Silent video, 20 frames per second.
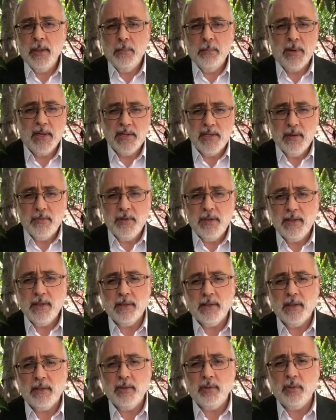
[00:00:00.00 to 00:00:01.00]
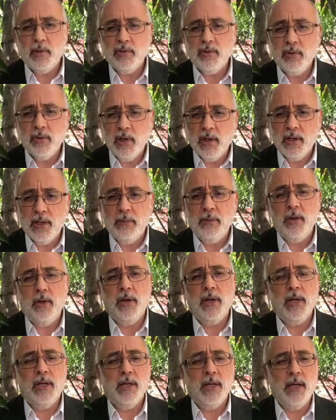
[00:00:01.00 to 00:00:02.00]
Para hacer frente a esta situación, el Cabildo
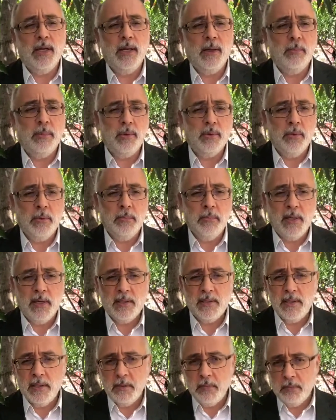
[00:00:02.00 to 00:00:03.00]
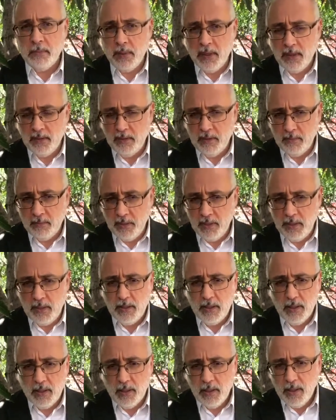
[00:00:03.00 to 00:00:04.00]
de Gran Canaria ha puesto en marcha un plan de
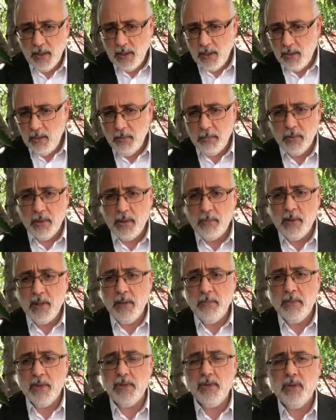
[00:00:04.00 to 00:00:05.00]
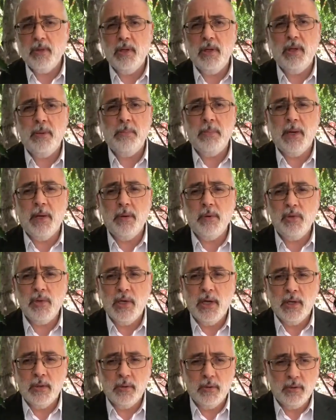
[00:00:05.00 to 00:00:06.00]
medidas y un programa de inversiones para
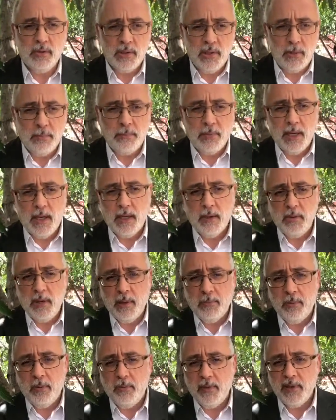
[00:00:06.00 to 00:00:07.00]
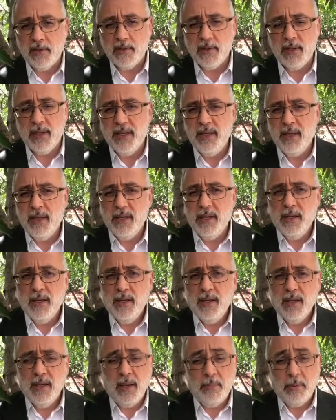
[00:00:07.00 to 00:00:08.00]
luchar contra el paro y la pobreza
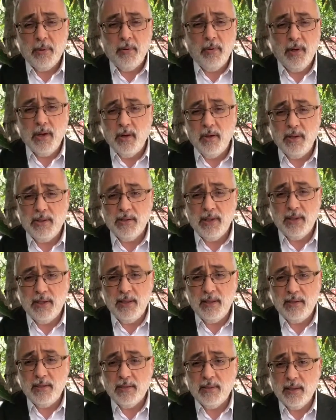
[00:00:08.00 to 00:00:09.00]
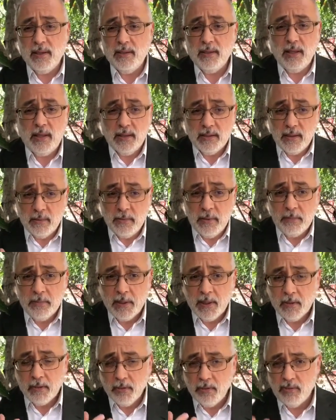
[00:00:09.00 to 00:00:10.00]
que ha provocado esta crisis sanitaria y también
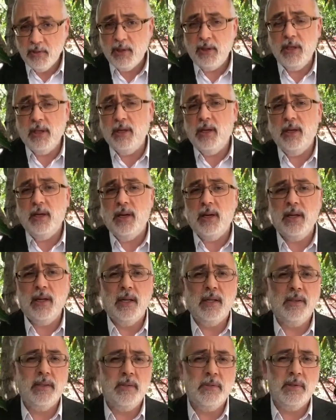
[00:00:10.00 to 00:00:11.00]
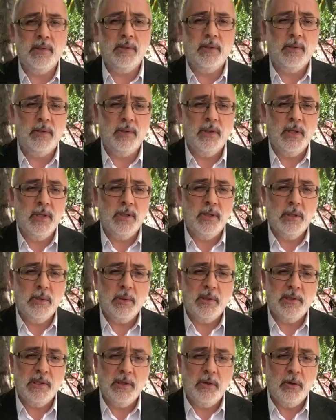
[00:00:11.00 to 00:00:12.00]
para conseguir la reactivación de
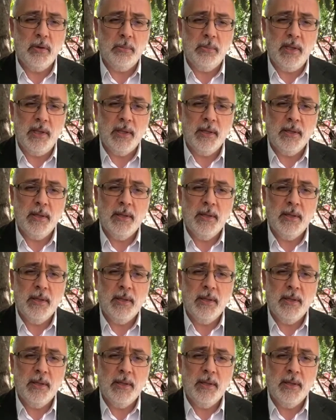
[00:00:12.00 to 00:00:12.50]
nuestra economía.